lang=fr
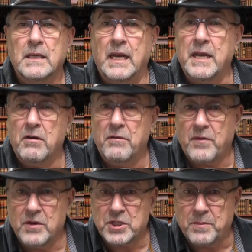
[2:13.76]
Il y a en
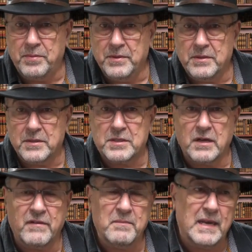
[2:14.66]
France plus de
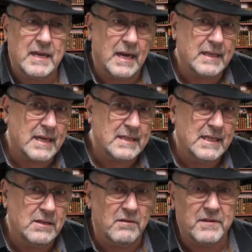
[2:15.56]
120 000 cas
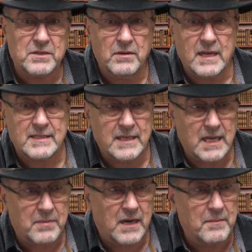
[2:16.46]
d'accidents vasculaires
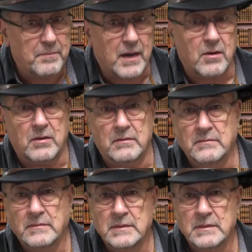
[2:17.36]
cérébral par an.